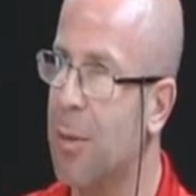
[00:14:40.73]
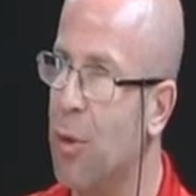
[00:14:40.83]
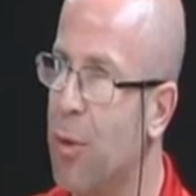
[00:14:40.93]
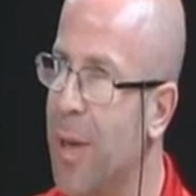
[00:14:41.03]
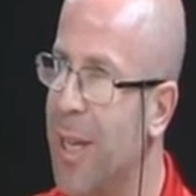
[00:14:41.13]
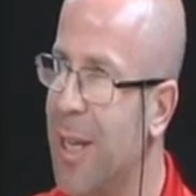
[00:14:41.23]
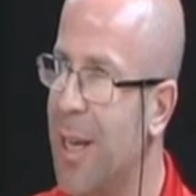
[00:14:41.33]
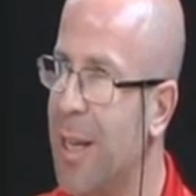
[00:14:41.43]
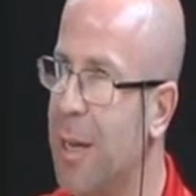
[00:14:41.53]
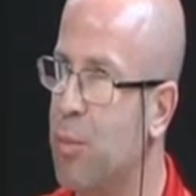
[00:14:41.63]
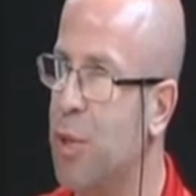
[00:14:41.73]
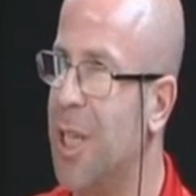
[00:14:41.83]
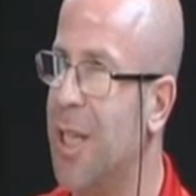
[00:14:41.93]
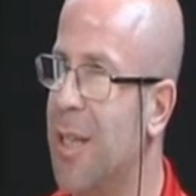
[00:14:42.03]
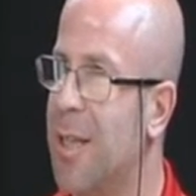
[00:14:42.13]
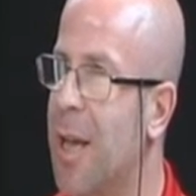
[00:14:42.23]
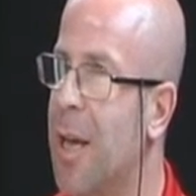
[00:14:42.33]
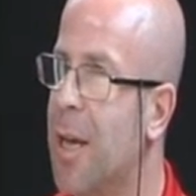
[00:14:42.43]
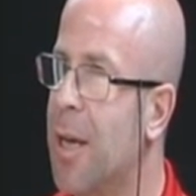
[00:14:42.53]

Görme engelliler bu şekilde